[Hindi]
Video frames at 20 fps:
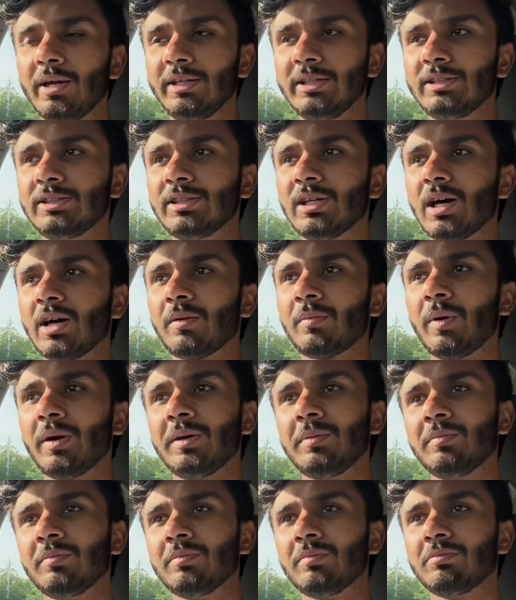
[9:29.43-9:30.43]
ईजीआर e
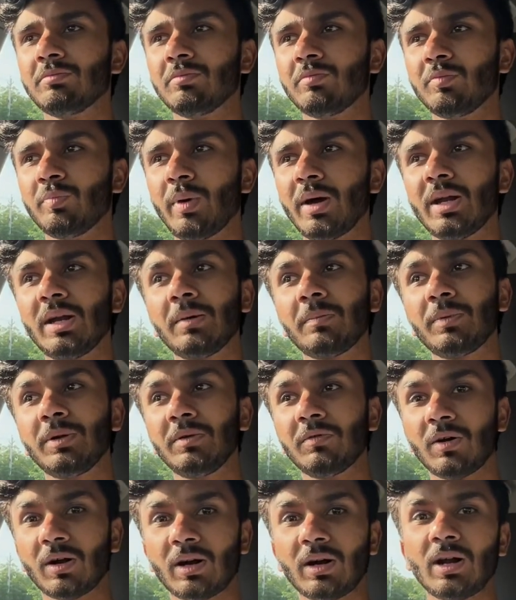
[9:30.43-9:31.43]
भाई मैंने अपनी
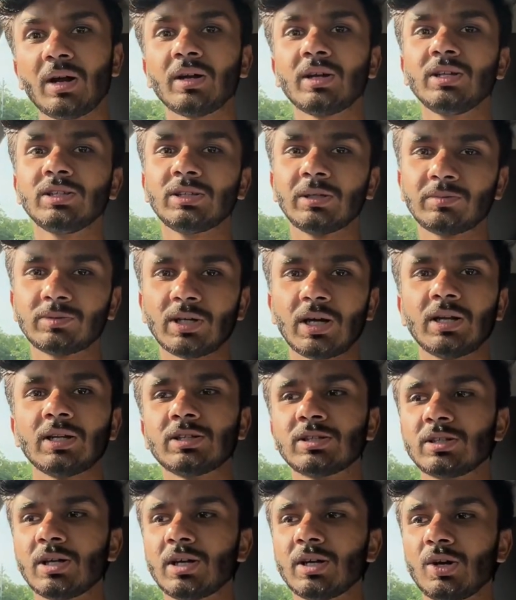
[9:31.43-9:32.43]
वरना की जब
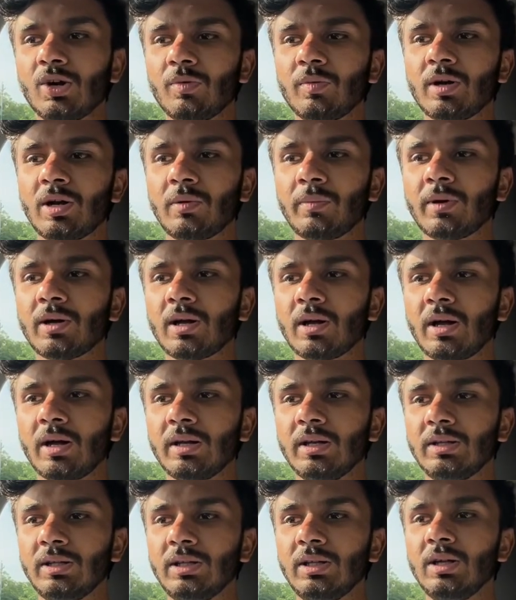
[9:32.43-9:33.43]
चालीस हज़ार किलोमीटर पे करा
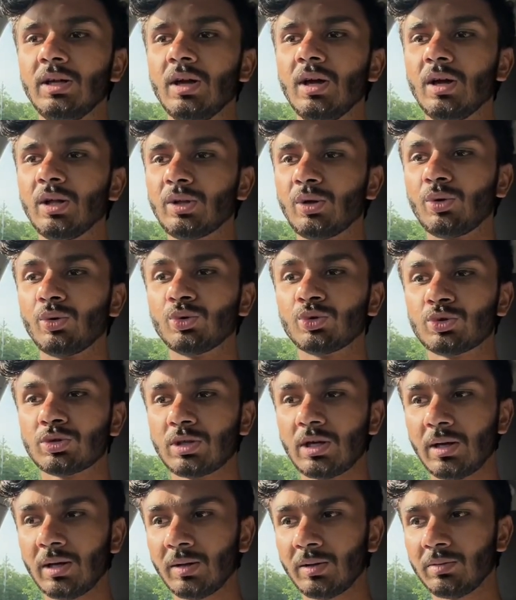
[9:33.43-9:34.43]
ली थी तो
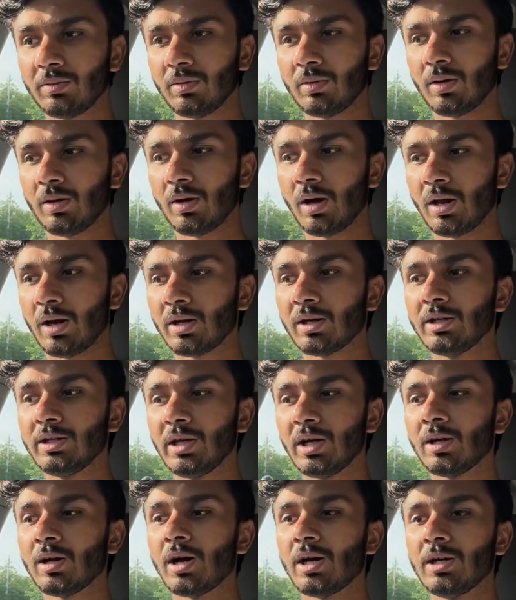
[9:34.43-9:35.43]
उसके अलग
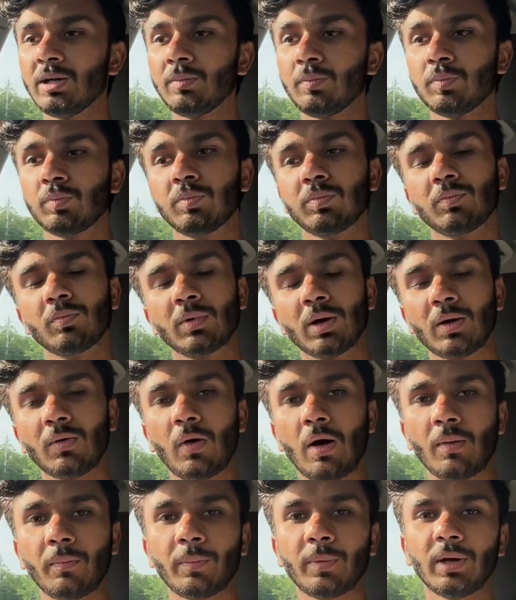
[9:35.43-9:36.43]
ये गाड़ी मतलब
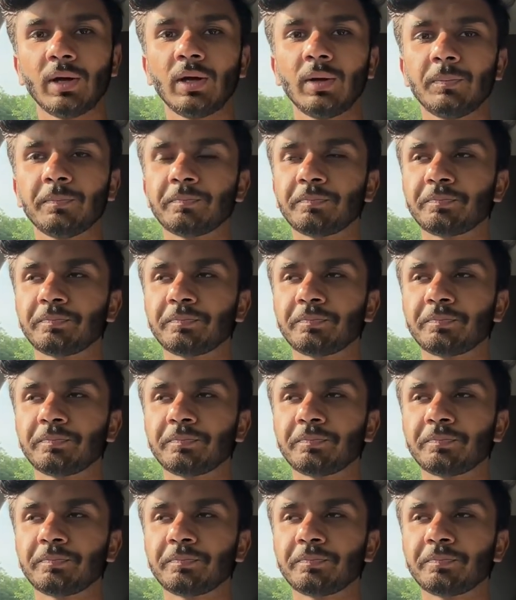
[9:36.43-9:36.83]
वहाँ पे